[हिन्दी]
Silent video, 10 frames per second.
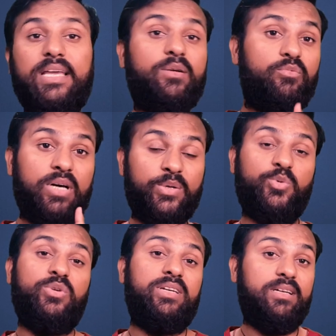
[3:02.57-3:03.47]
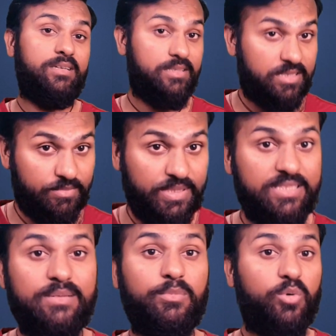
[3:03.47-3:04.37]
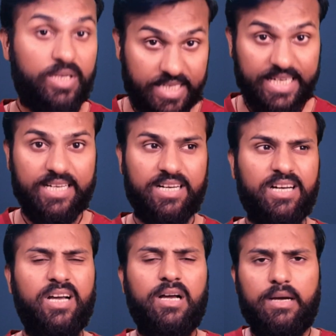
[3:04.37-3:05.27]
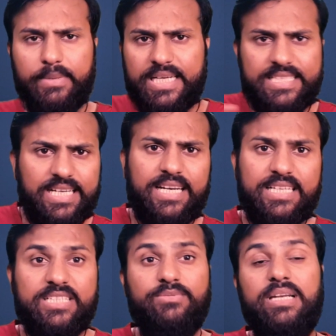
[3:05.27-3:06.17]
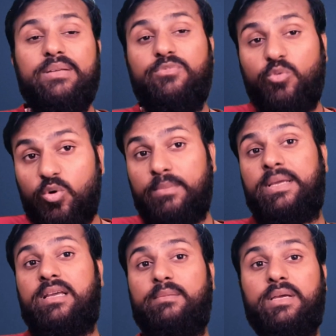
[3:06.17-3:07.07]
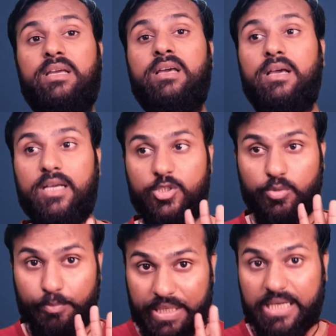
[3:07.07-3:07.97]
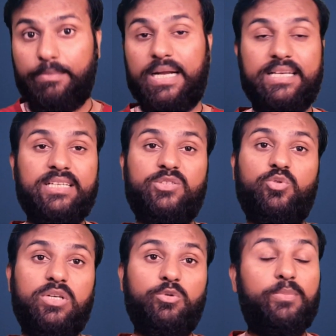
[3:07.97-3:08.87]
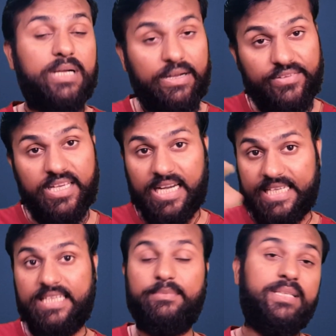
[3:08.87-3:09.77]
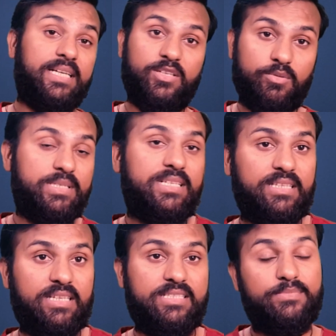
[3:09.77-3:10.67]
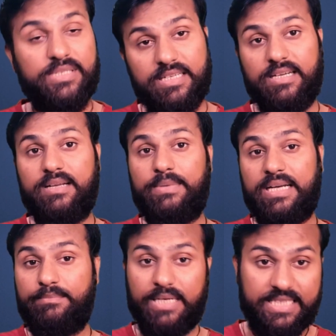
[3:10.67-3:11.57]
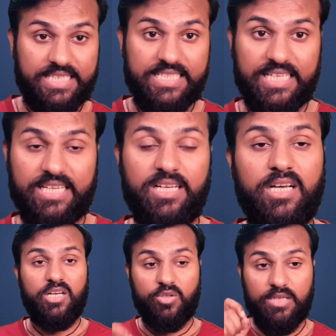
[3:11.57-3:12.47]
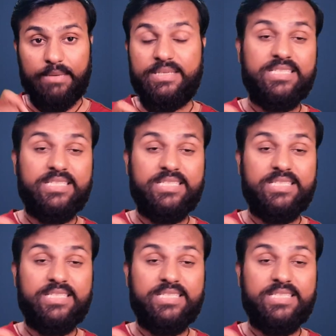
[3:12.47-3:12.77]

एक 120 ट्वेंटी भी सपोर्ट करेगा बताया जा रहा है कि इस वाले फ़ोन में हमें जो पीक ब्राइटनेस होगी वो काफ़ी हाइयर भी देखने को मिल सकती है चिपसेट के अगर बारे में बात की जाए तो डायमंड